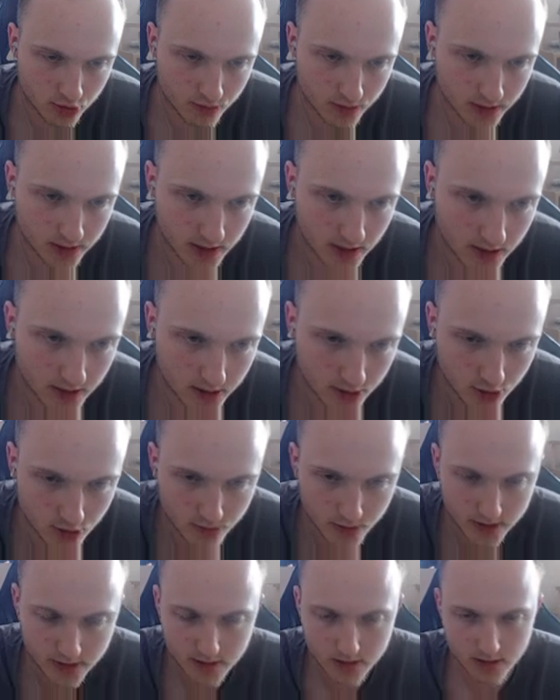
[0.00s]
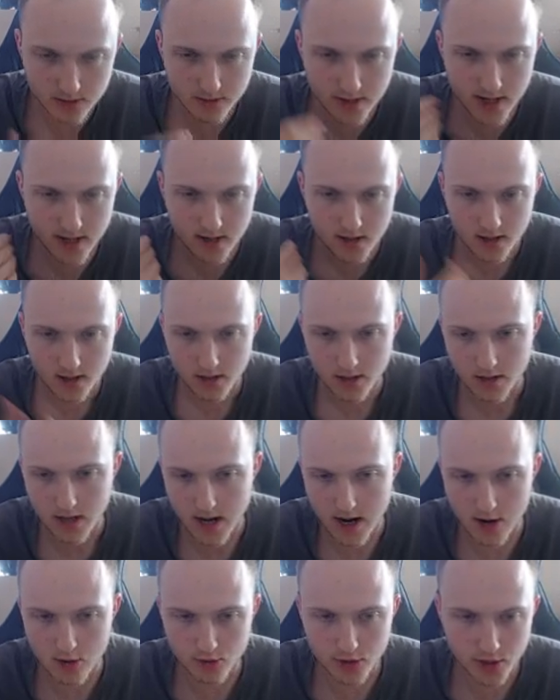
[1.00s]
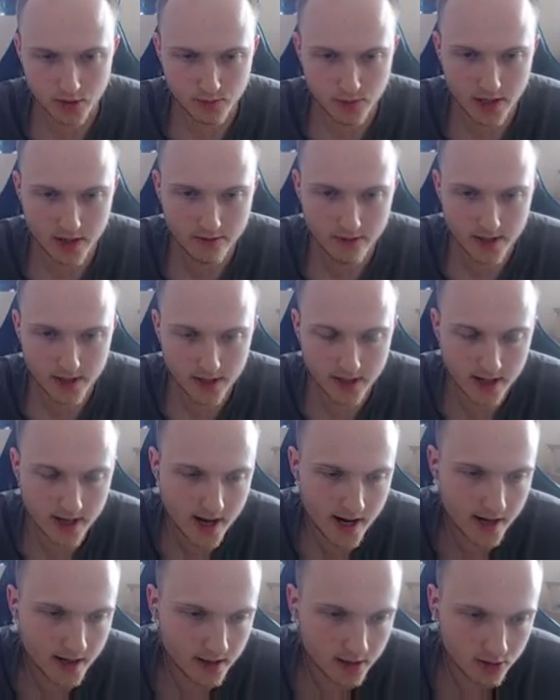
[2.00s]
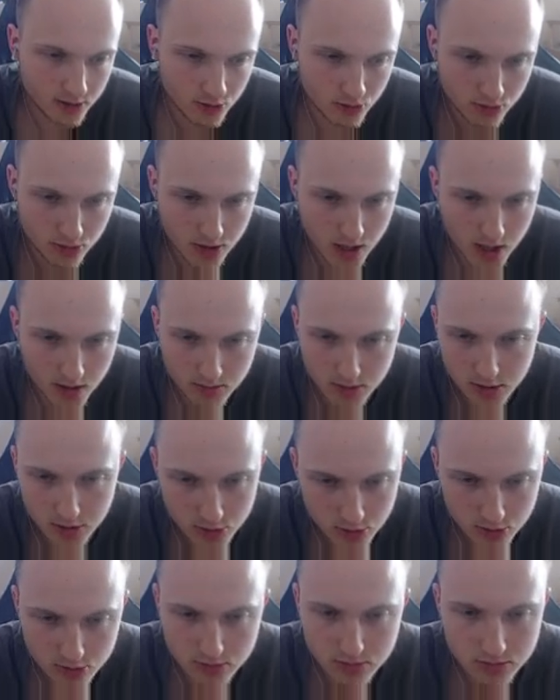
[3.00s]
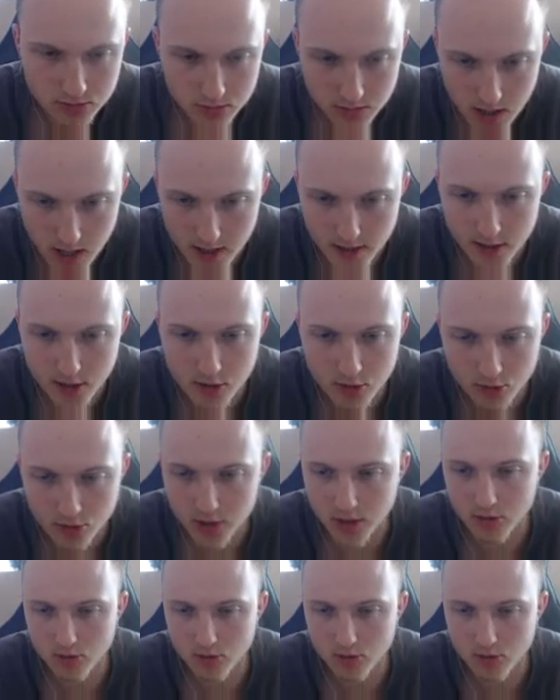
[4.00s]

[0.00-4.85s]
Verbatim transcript: поставил на топ-1-2, а у них первая игра, и тут как бы, ну, как ни крути,